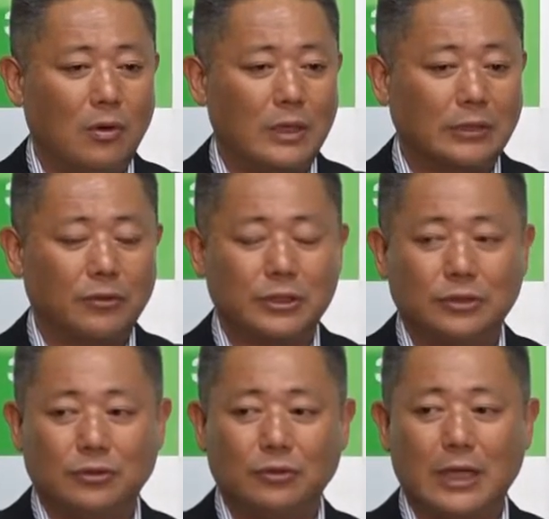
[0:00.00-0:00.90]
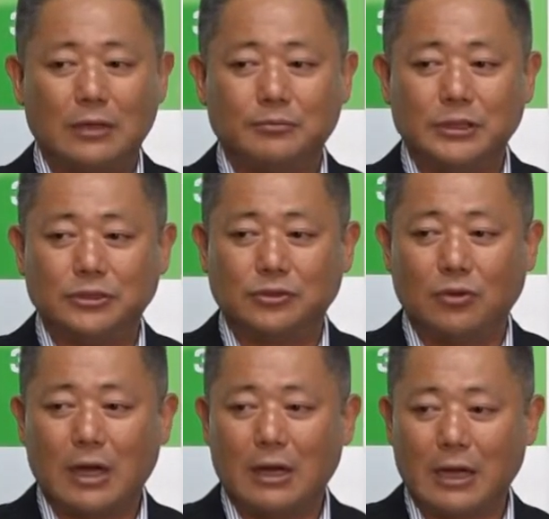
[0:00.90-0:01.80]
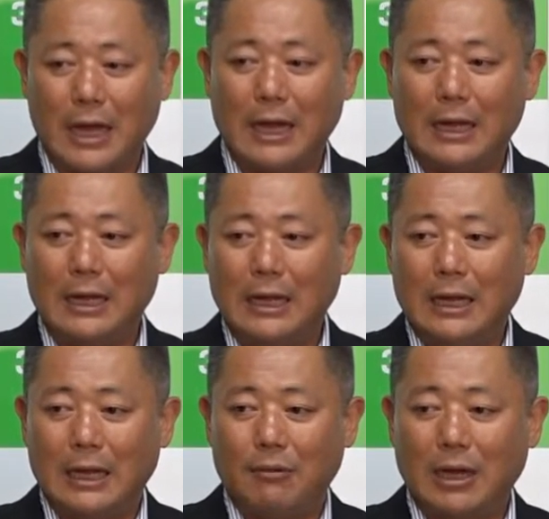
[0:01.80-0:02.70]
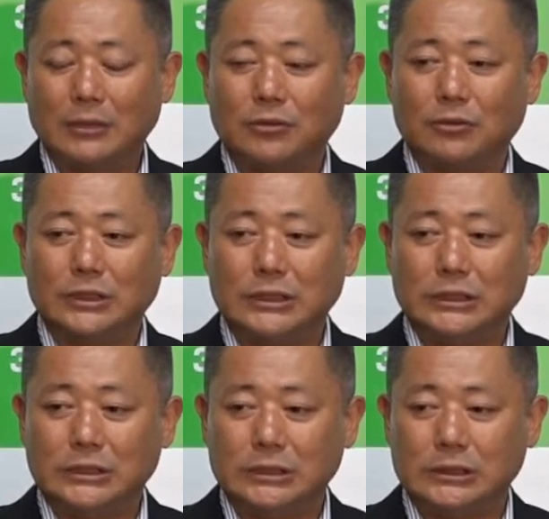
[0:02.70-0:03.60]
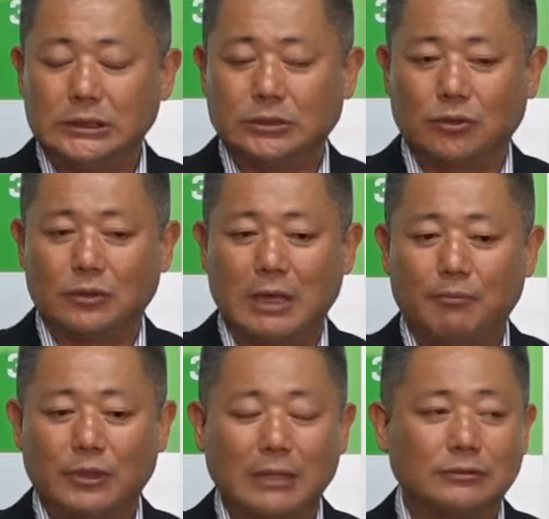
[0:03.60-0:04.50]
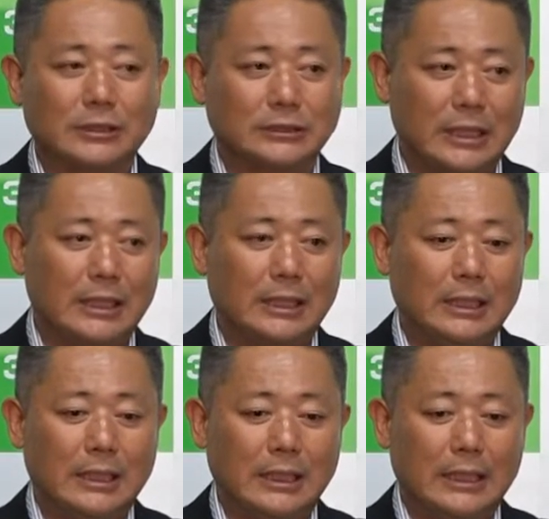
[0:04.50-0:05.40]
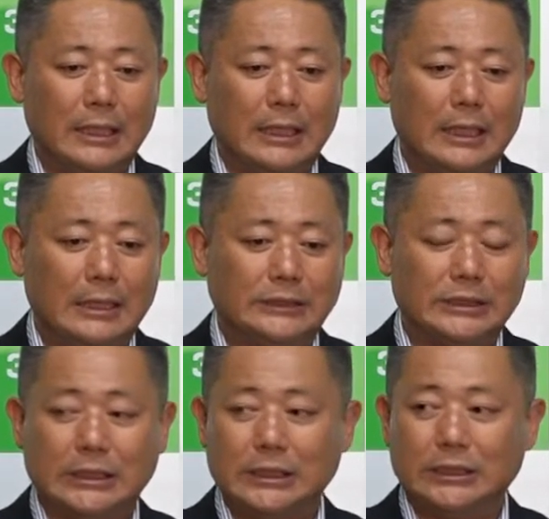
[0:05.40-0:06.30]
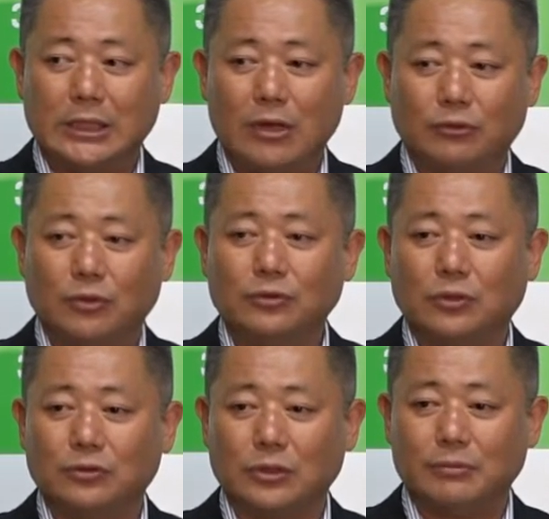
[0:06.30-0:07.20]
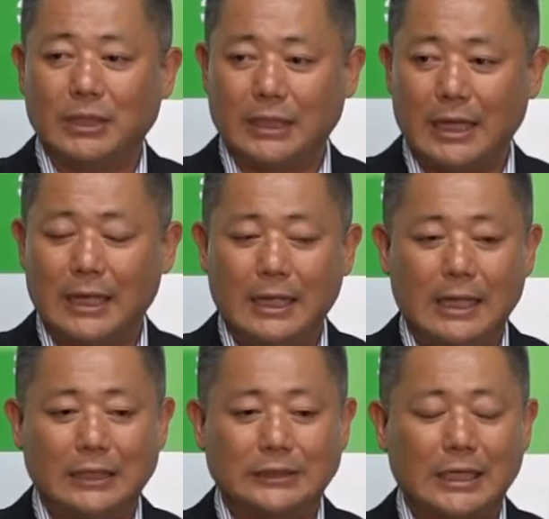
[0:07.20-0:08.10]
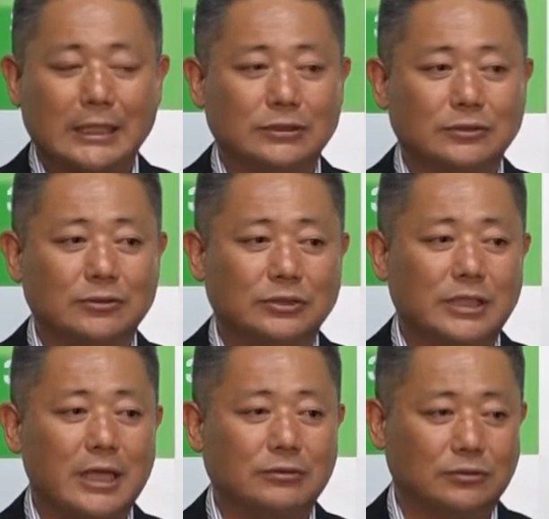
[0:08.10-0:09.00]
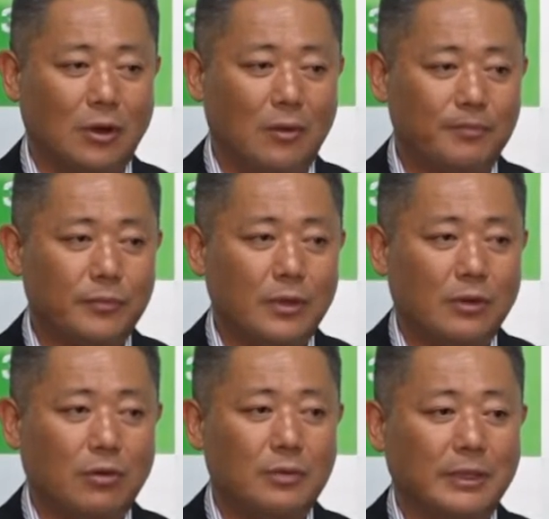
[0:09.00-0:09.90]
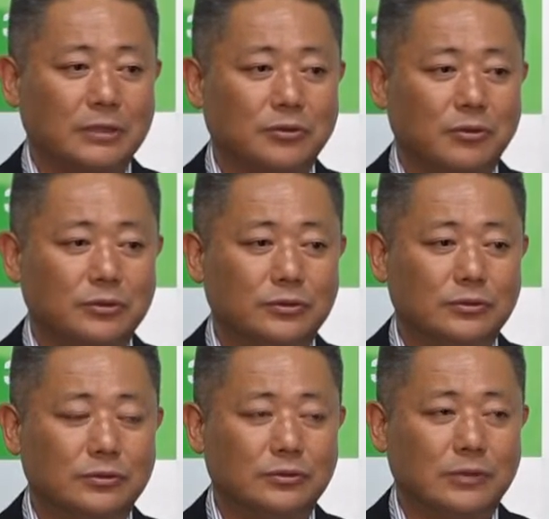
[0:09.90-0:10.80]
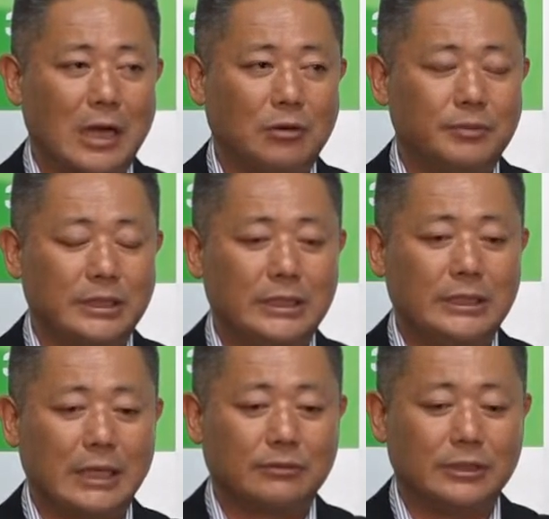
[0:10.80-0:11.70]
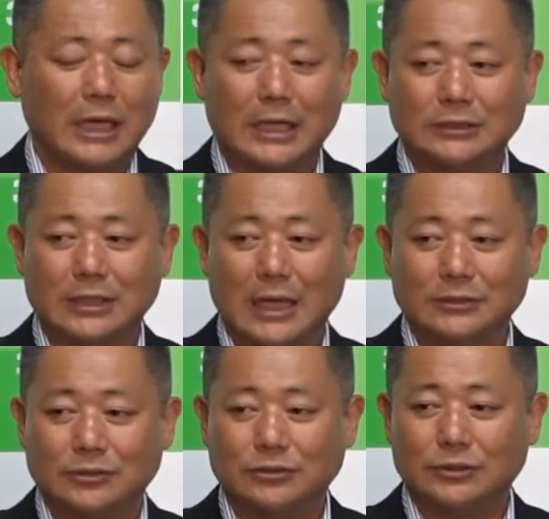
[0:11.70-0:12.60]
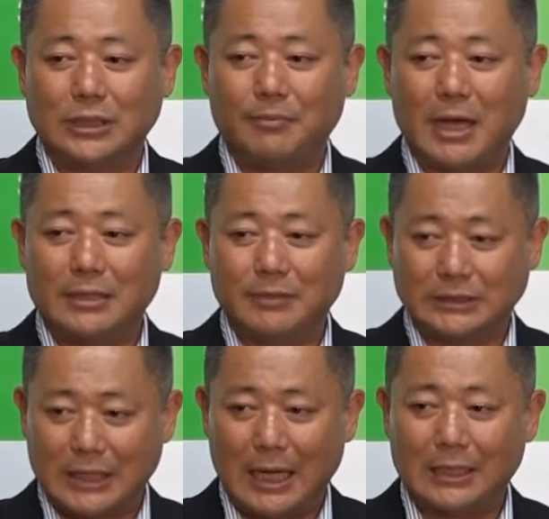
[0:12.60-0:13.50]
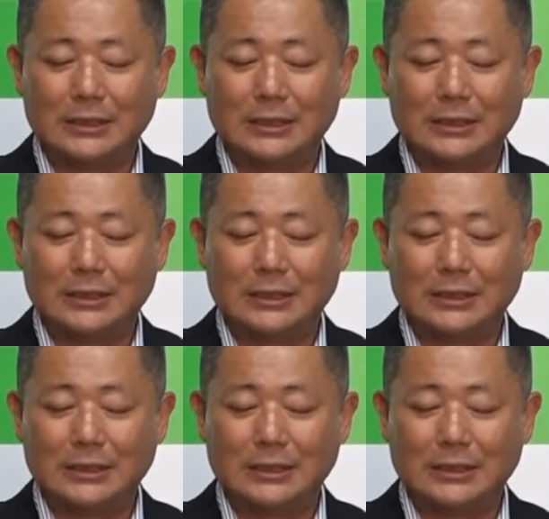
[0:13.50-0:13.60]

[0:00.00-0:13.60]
野党筆頭である民主党側が、我が党に相談もなくですね、えー、審議日程をどんどんと決めて、採決をしていくと。これまでそういう運びに約1か月間続いてまいりました。